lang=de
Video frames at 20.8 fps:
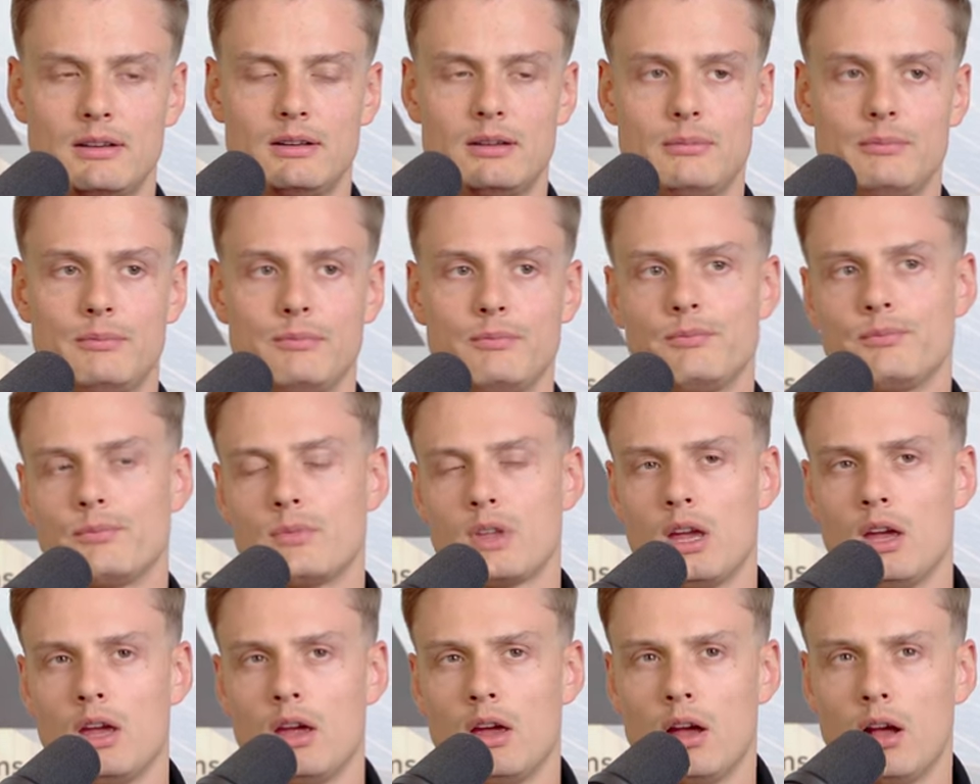Ähm,
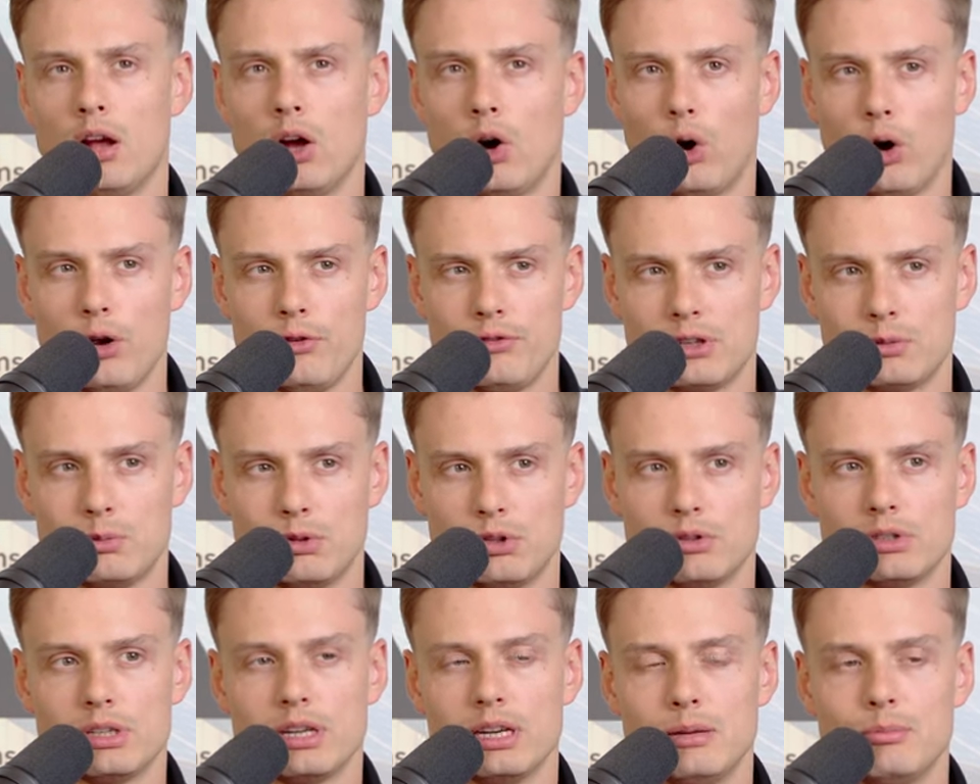häufig mit
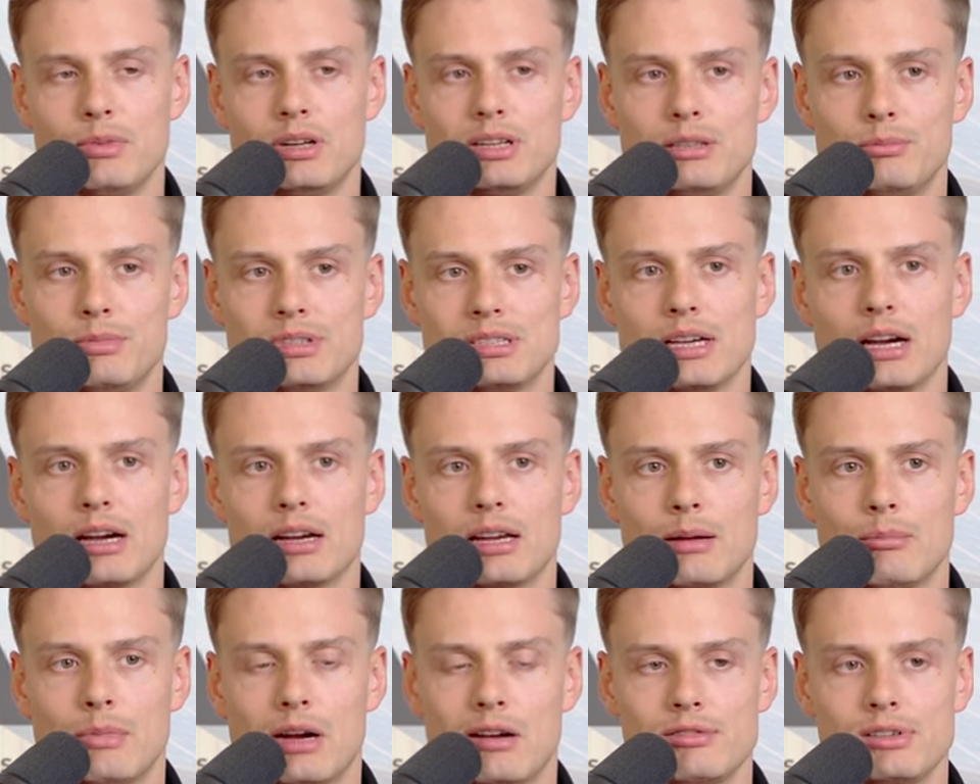Unternehmern, die mir sagen,
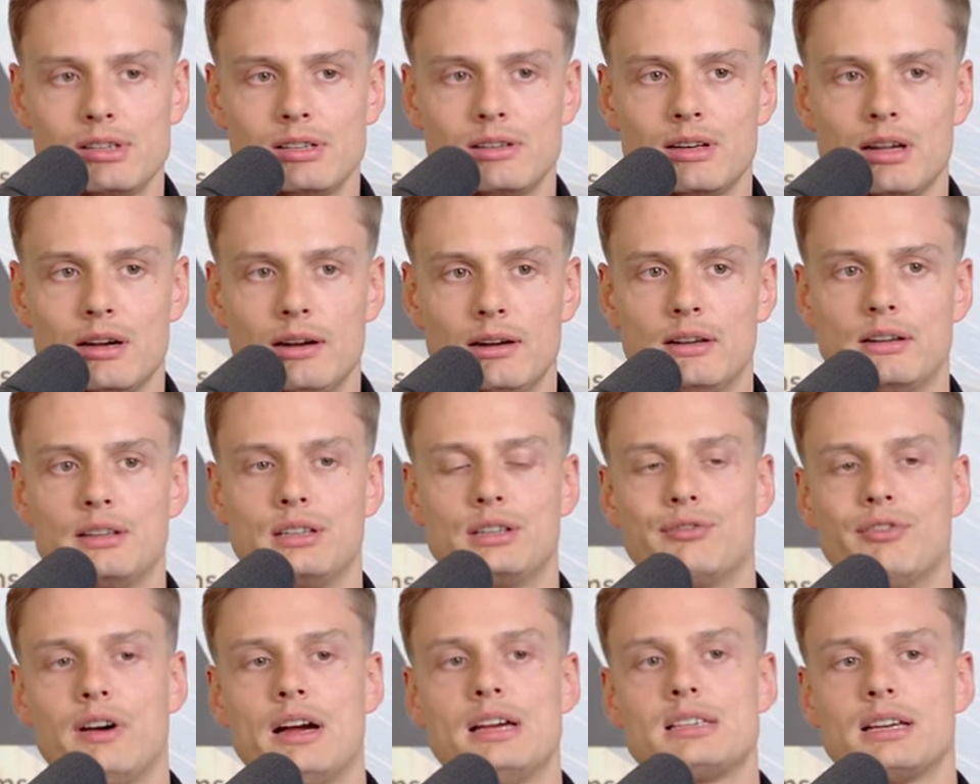ja Marvin, äh,
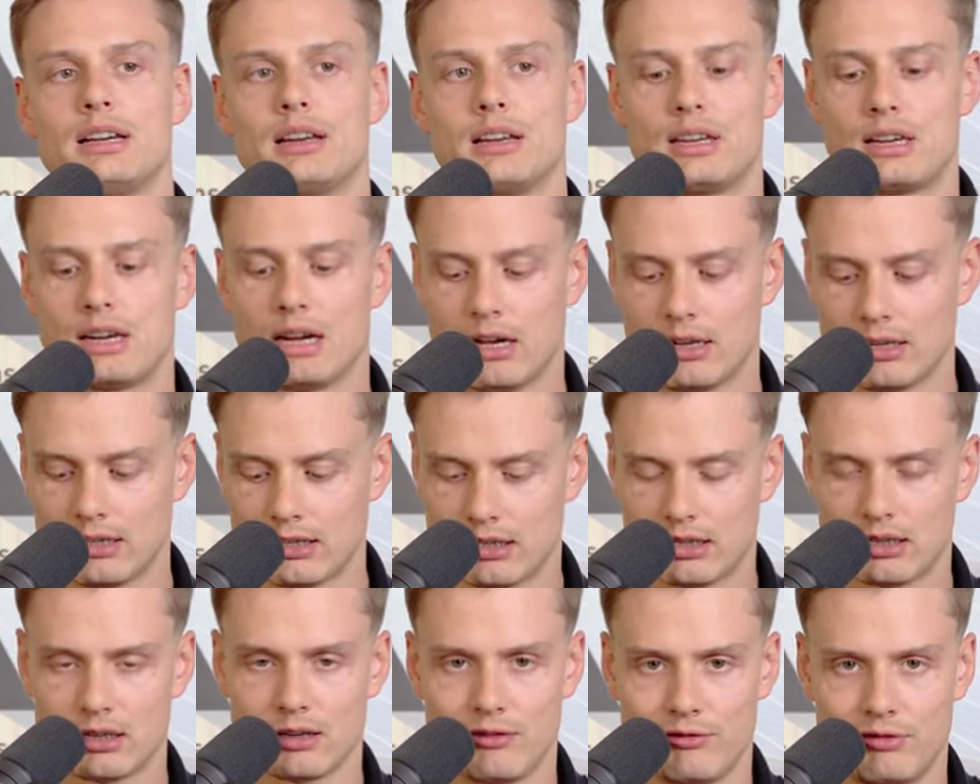ich weiß eigentlich gar
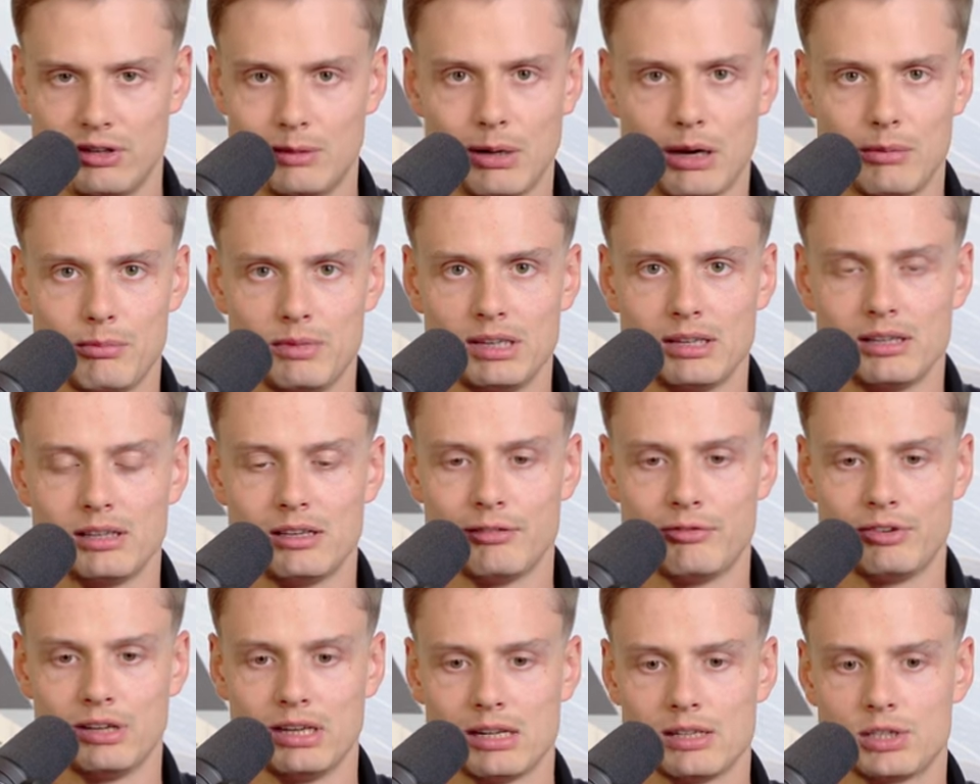nicht, wie bei mir der
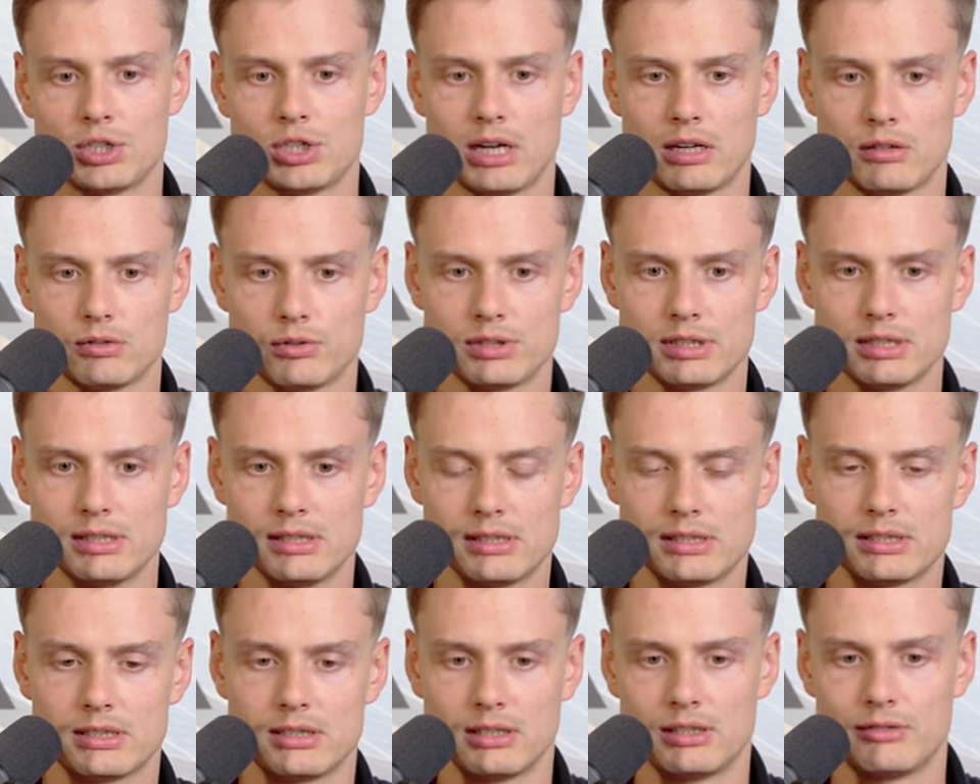Finanzstatus
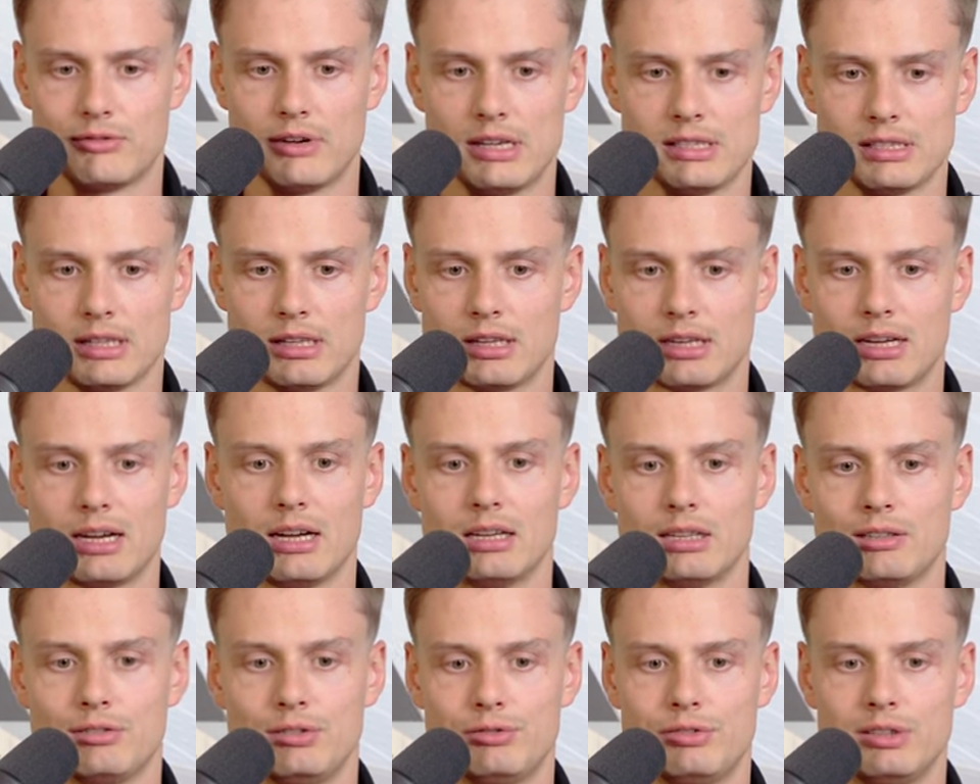ist. Ich weiß eigentlich gar
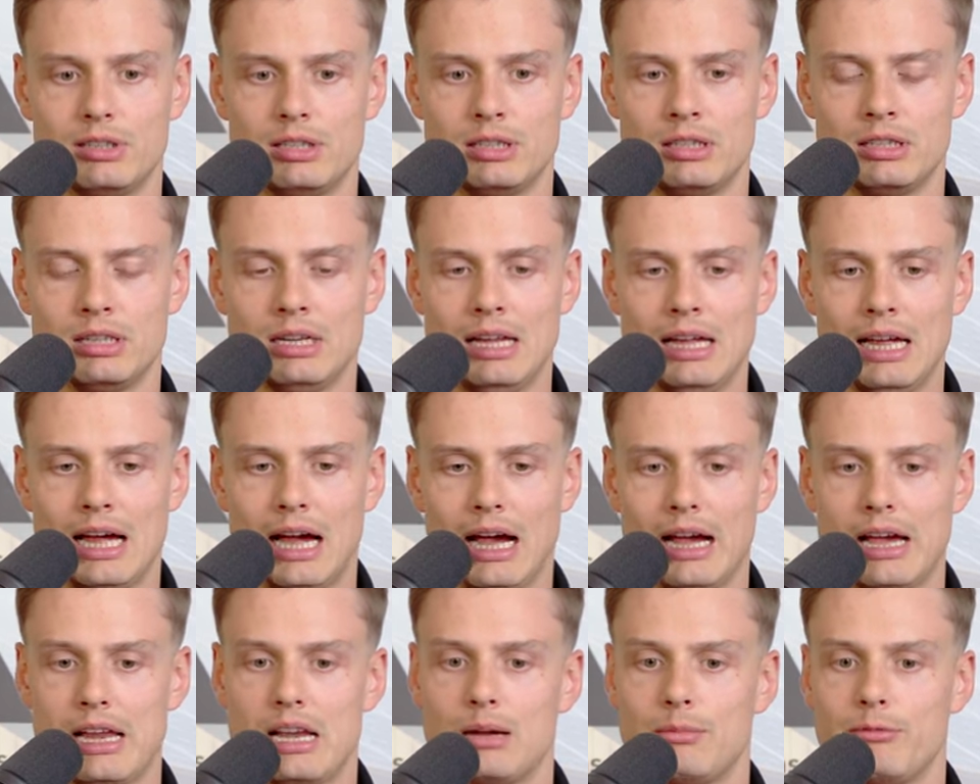nicht, wie viele
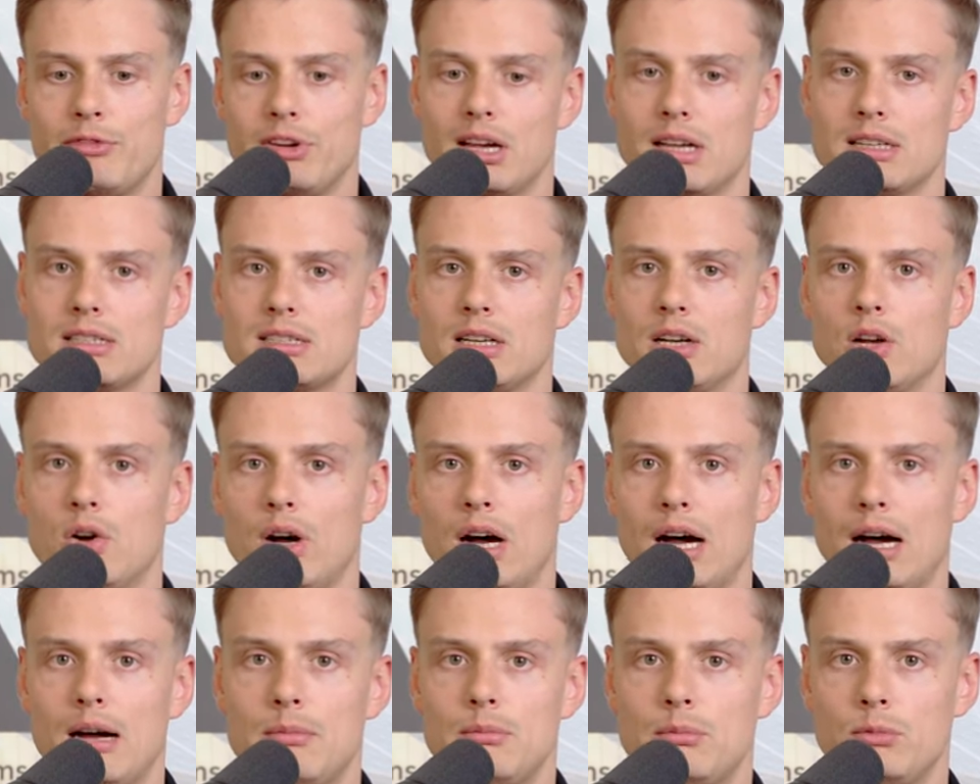Einnahmen wir ganz genau
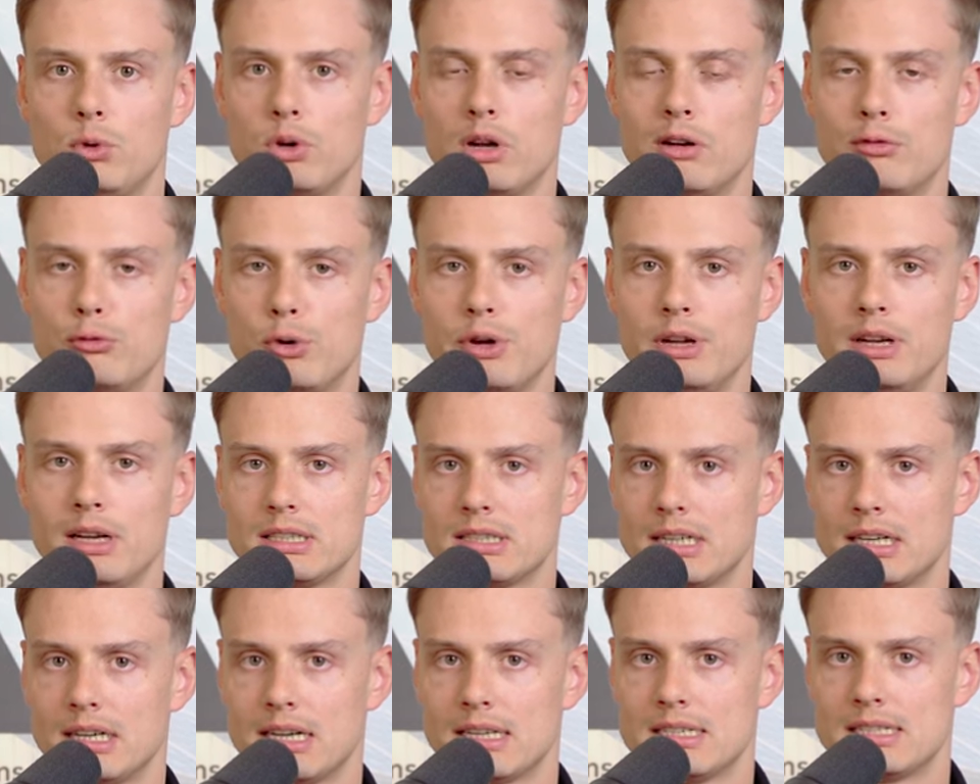haben oder wohin
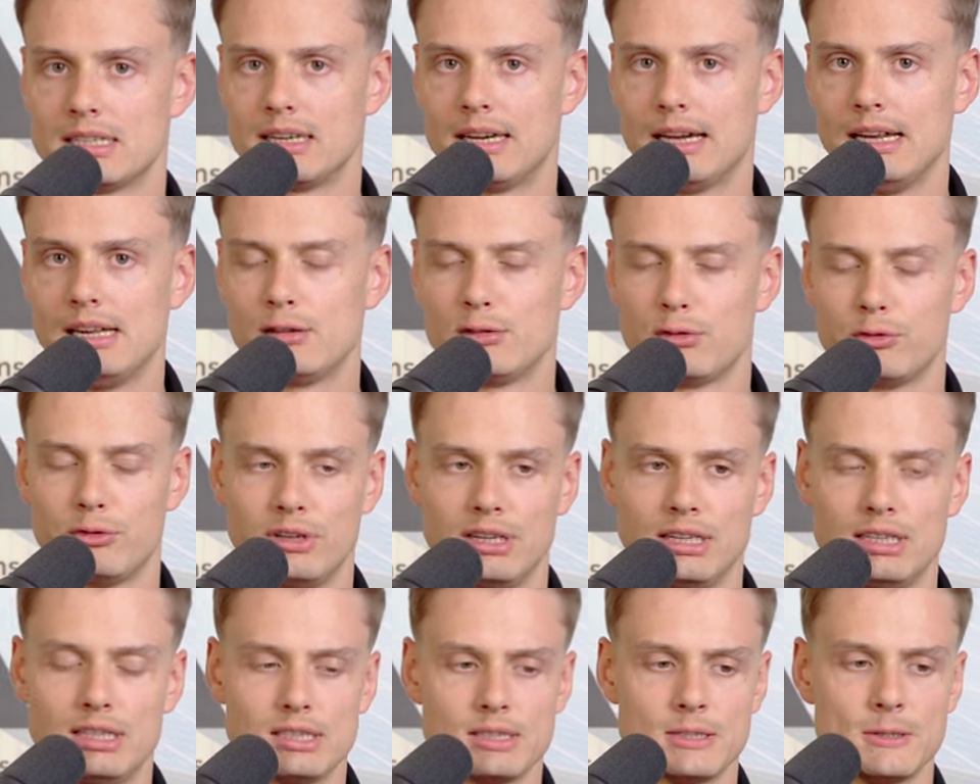das ganze Geld
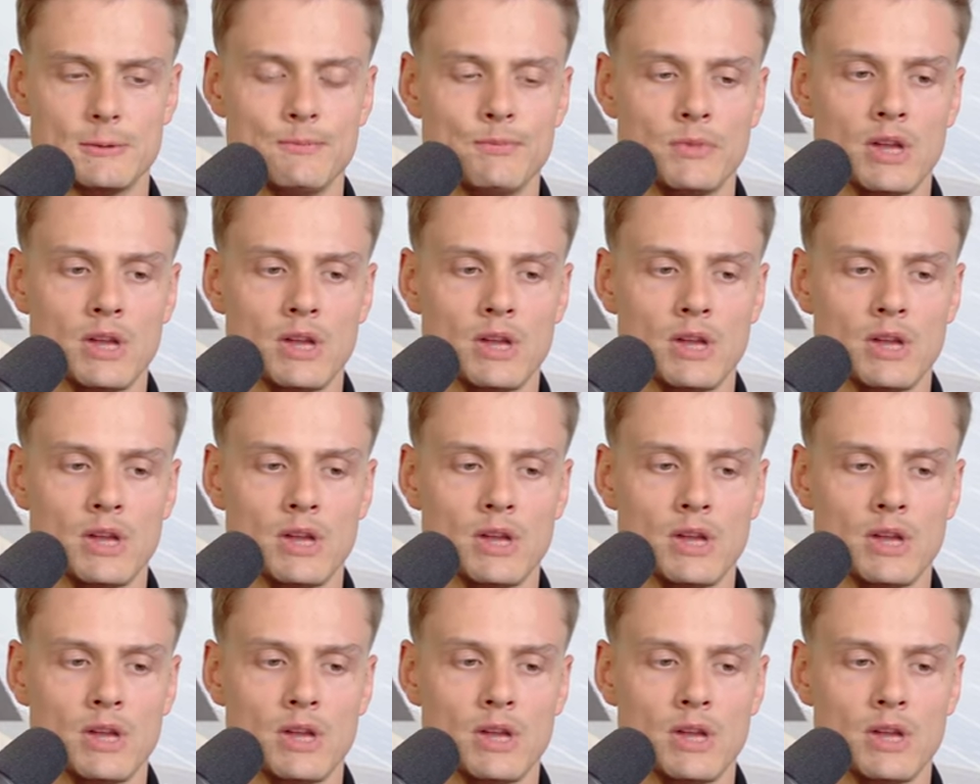fließt.